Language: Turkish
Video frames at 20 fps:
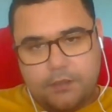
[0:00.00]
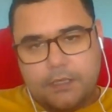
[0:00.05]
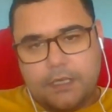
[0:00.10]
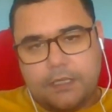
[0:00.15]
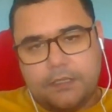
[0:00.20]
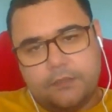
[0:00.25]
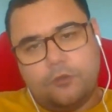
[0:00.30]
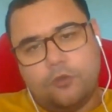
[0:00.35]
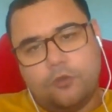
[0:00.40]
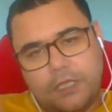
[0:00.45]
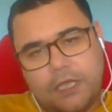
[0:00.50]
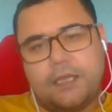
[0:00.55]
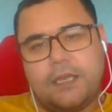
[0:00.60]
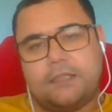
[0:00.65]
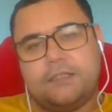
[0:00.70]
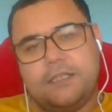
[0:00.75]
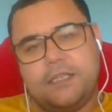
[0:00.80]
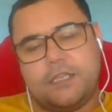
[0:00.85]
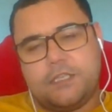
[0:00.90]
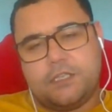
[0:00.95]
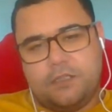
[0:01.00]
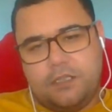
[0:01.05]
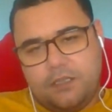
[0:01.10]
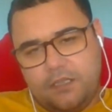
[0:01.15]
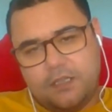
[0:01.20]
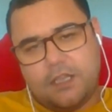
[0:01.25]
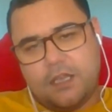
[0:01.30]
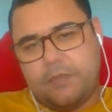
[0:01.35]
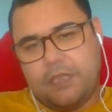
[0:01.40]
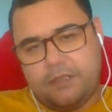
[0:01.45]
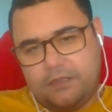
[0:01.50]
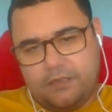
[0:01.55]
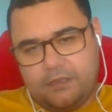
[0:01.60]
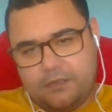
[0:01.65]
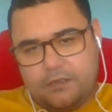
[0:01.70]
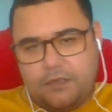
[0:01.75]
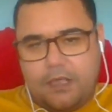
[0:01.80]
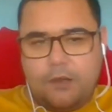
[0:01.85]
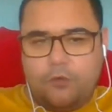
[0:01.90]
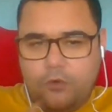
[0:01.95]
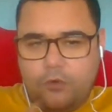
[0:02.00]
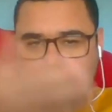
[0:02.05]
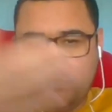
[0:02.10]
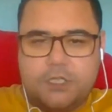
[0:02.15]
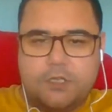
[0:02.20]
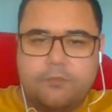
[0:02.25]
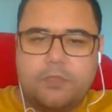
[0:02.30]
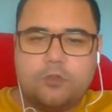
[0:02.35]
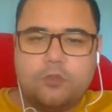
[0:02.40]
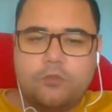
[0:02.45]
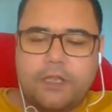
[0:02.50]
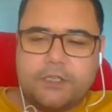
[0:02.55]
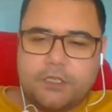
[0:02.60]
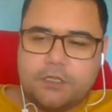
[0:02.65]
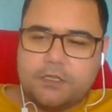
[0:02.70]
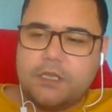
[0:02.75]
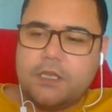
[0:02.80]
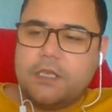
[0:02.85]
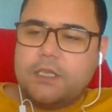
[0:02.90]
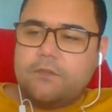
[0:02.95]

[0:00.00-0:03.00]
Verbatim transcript: Kadının onun hayatını geçin, idame ettirir. Yani onun için bir güvencedir.